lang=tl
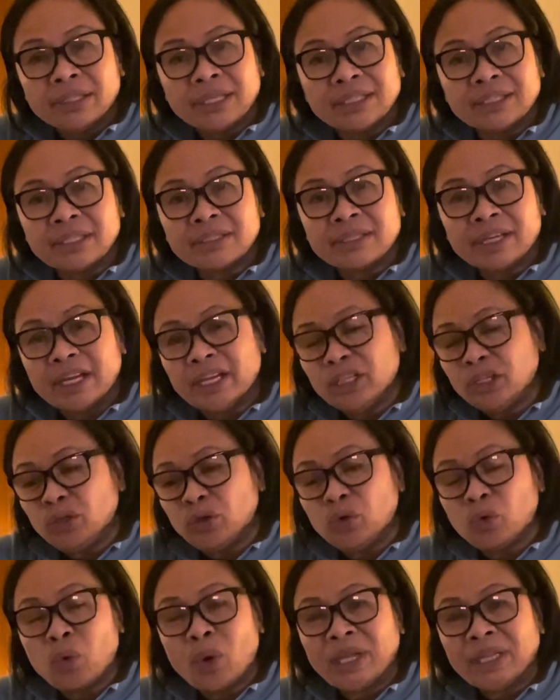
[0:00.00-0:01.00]
Nasa sa
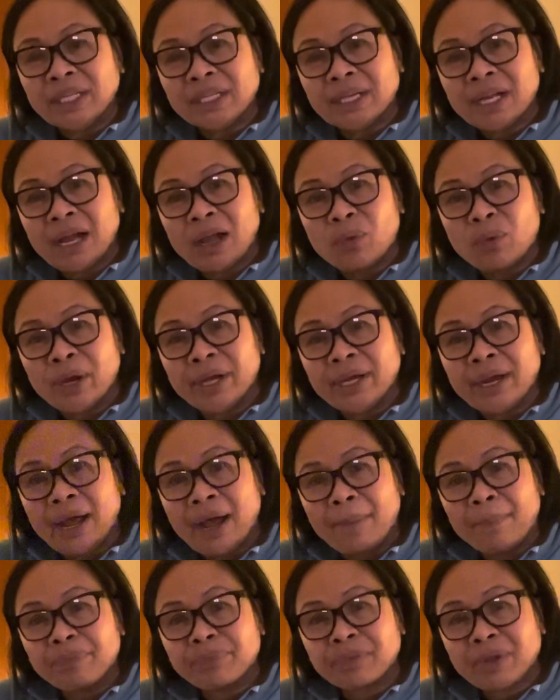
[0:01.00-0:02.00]
inyo, 1
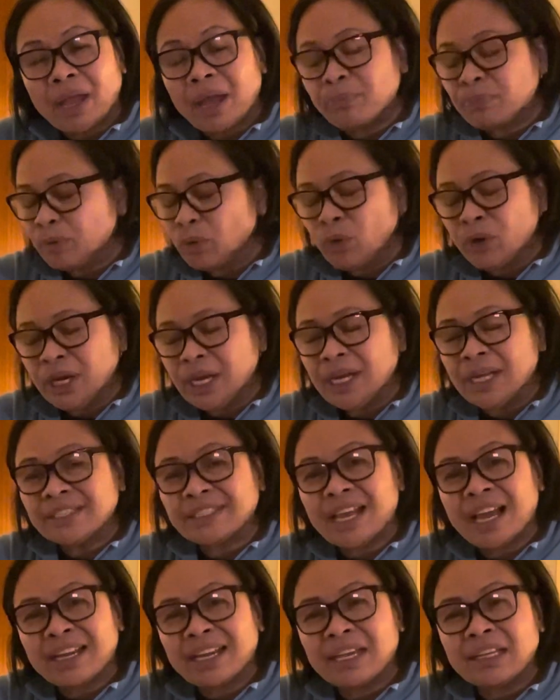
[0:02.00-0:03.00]
half cup. Okay na
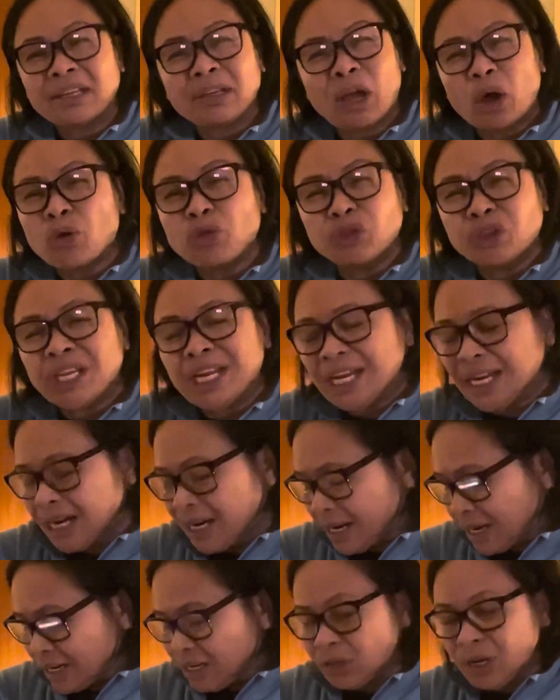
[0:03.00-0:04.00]
sa akin, kaunti lang
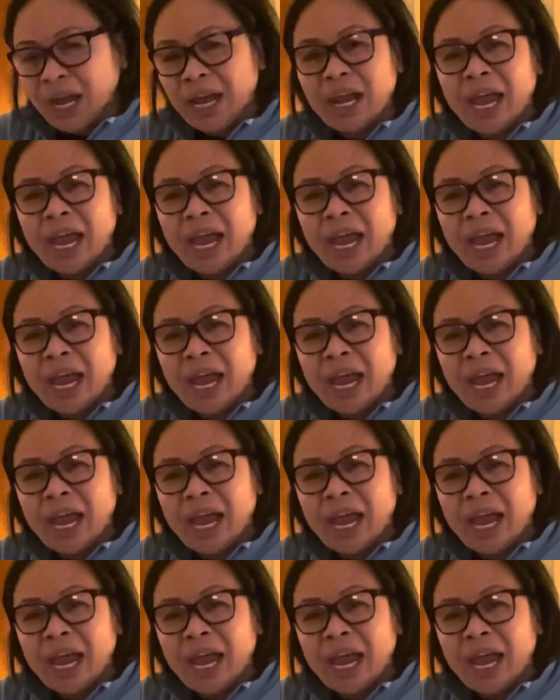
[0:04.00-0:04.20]
kayo.